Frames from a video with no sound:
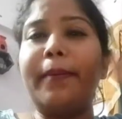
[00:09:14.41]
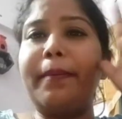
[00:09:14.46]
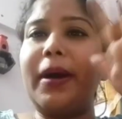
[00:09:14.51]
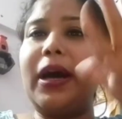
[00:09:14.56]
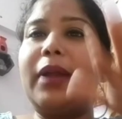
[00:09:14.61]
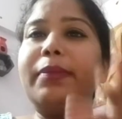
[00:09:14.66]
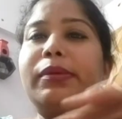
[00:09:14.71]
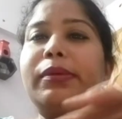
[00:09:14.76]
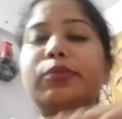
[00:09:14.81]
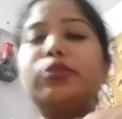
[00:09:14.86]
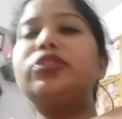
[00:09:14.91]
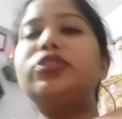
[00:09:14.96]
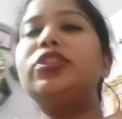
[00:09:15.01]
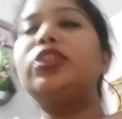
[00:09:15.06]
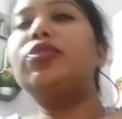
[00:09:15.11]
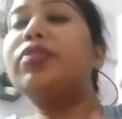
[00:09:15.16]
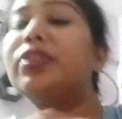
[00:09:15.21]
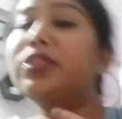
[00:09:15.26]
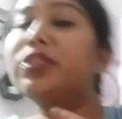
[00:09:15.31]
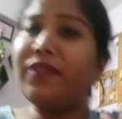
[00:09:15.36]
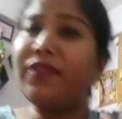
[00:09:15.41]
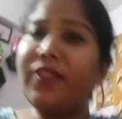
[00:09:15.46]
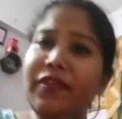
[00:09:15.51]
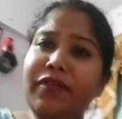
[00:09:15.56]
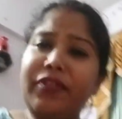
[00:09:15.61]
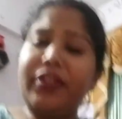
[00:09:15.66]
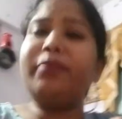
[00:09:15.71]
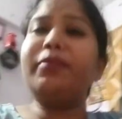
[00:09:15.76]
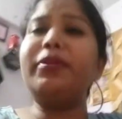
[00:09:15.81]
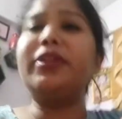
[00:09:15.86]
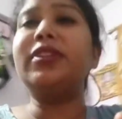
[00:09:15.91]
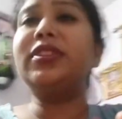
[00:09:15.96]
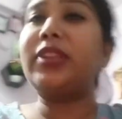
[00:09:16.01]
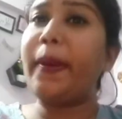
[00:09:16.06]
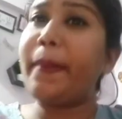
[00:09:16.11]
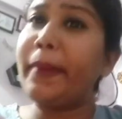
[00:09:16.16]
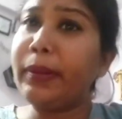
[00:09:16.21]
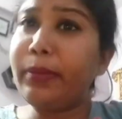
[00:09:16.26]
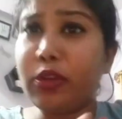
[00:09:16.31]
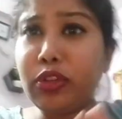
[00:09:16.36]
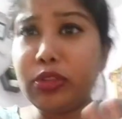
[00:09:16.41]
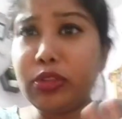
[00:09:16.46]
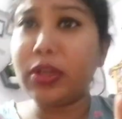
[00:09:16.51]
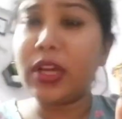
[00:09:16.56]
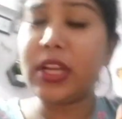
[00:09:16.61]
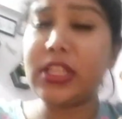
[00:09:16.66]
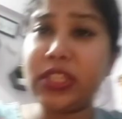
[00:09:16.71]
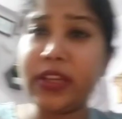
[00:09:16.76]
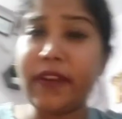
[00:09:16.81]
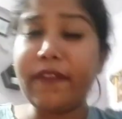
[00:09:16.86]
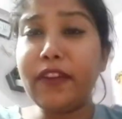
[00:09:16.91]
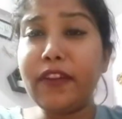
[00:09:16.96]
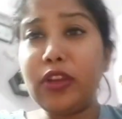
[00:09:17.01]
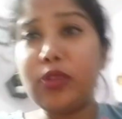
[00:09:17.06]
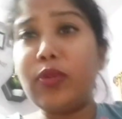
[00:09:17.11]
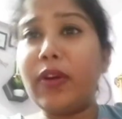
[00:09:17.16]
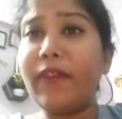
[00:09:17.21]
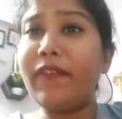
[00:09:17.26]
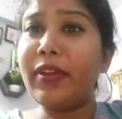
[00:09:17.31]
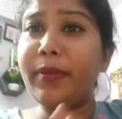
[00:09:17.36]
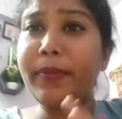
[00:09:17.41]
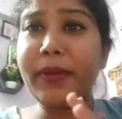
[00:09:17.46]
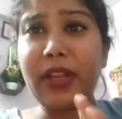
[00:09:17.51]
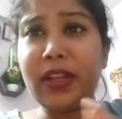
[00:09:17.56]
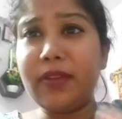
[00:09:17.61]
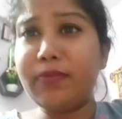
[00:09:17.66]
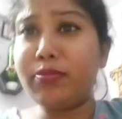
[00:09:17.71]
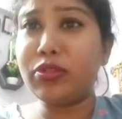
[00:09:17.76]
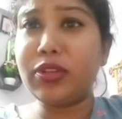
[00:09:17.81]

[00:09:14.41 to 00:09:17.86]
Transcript: बाद में मुझे थोड़ा फिफ्टीन मिनट्स के बाद मेरे को थोड़ा अच्छा फील हुआ फिर मैंने